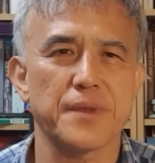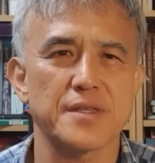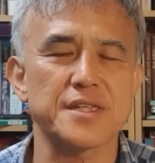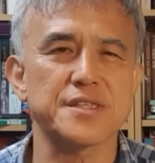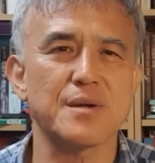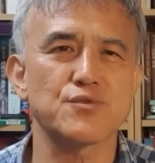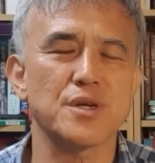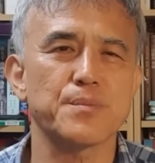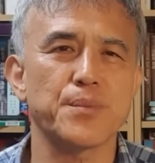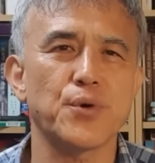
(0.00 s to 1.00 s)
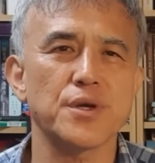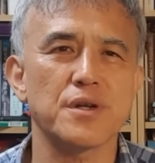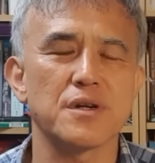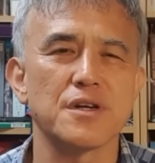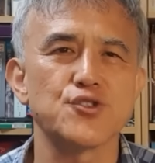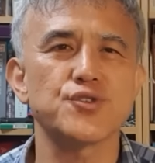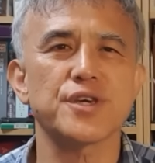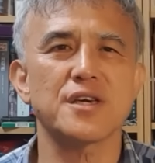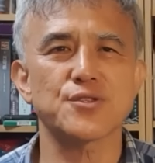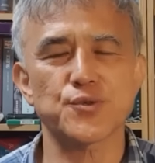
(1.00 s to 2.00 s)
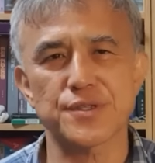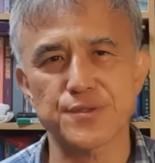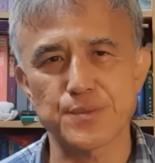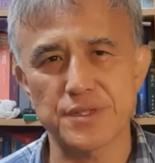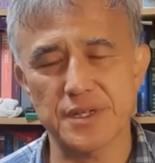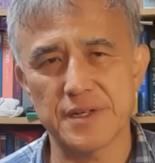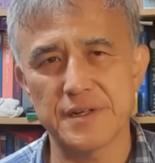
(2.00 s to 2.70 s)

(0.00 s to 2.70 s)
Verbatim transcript: 자체 핵무장 포기를 쉽게 약속했습니다.